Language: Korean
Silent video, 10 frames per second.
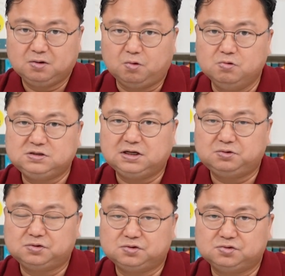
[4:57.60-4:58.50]

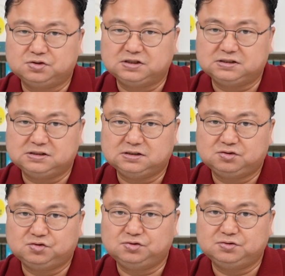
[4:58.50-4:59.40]
공짜로 주식을
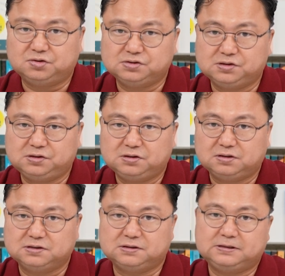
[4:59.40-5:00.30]
주는 거죠.
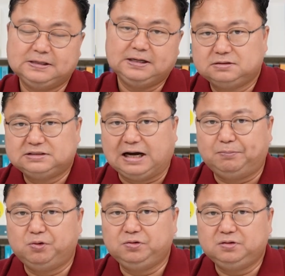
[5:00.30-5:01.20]
그래서
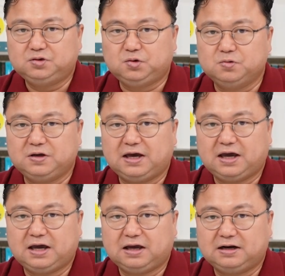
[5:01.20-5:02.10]
자본
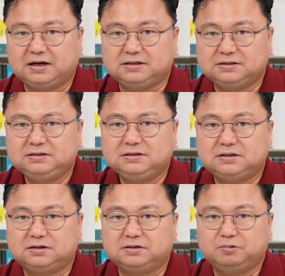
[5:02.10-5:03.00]
총계라는
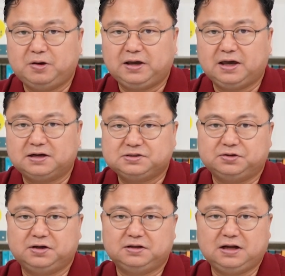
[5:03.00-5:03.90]
그런
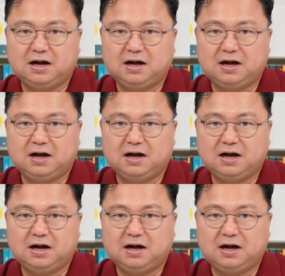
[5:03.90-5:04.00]
회계학적인